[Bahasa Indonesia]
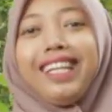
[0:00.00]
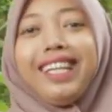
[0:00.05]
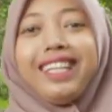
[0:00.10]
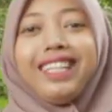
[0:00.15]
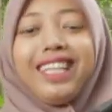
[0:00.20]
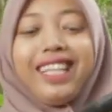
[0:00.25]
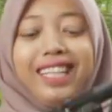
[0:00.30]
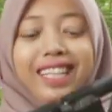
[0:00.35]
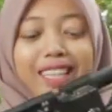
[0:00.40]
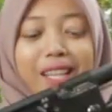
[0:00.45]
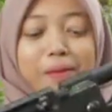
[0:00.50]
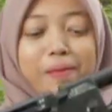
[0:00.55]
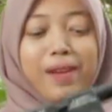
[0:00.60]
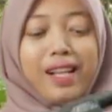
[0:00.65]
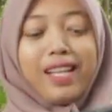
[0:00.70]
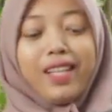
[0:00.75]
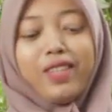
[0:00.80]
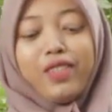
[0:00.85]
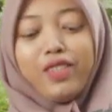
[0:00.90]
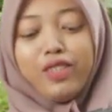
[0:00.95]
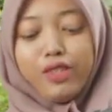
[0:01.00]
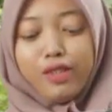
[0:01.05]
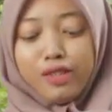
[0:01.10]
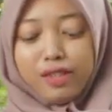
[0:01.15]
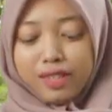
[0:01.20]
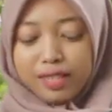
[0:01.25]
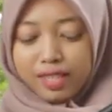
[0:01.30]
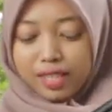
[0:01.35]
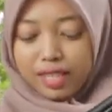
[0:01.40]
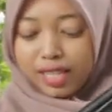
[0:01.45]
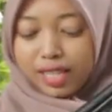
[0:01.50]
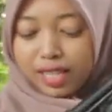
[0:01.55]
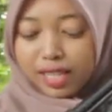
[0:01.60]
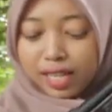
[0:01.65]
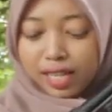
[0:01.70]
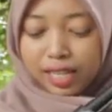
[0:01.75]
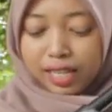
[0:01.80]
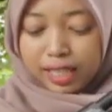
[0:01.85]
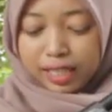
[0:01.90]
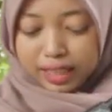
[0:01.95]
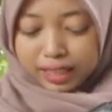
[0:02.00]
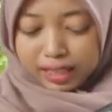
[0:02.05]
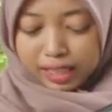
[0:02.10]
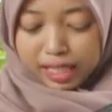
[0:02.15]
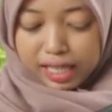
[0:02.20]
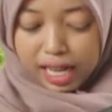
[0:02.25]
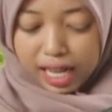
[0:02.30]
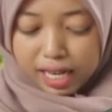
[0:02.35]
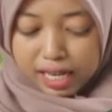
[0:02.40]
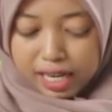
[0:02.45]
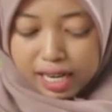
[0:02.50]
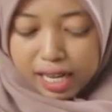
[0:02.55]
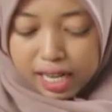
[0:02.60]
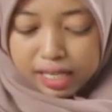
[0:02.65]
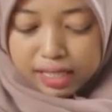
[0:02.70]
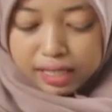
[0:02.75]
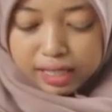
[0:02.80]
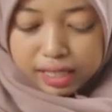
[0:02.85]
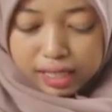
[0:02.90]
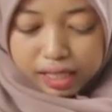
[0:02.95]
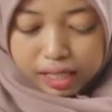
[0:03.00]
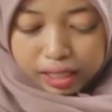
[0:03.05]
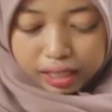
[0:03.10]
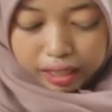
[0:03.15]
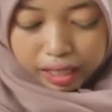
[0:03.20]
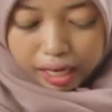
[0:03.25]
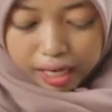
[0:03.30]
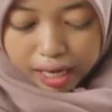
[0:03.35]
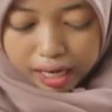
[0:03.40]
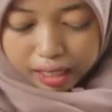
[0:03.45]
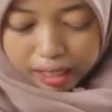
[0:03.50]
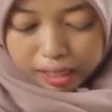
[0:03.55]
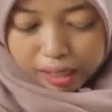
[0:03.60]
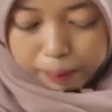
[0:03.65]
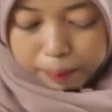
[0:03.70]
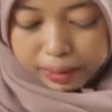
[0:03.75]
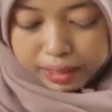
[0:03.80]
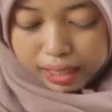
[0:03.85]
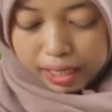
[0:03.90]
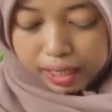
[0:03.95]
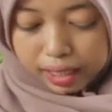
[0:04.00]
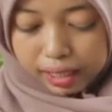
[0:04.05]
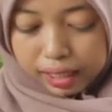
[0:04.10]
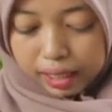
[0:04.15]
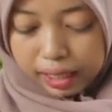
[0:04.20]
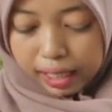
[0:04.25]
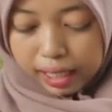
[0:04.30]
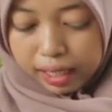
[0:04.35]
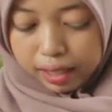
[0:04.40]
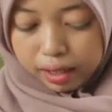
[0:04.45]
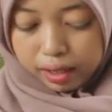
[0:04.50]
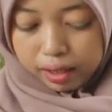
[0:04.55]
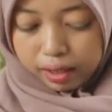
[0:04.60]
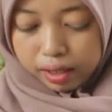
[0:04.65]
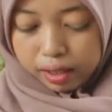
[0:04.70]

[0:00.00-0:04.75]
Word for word: ini. Jadi kita balik dulu. Di sini ada si gradle ini bisa dilihat.